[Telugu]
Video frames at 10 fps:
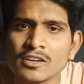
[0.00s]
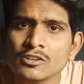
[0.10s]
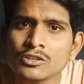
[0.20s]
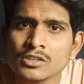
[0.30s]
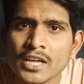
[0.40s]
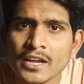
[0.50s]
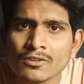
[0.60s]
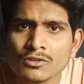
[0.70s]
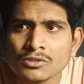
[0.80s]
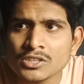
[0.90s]
అండ్
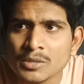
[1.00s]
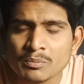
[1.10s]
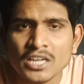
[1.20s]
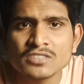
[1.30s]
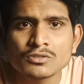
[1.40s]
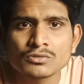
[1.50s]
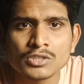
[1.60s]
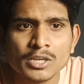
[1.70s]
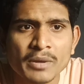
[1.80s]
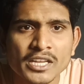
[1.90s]
అరౌండ్ దీని ప్రైస్
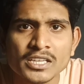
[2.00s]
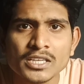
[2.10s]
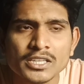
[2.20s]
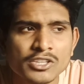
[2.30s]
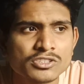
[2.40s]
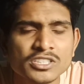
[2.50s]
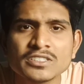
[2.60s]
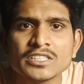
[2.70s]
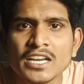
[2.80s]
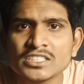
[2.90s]
చూసుకుంటే మనకి ఇది
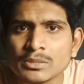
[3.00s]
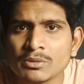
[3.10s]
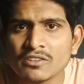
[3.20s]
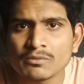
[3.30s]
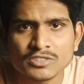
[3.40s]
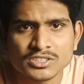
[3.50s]
వచ్చేసి ఎయిట్ జీబీ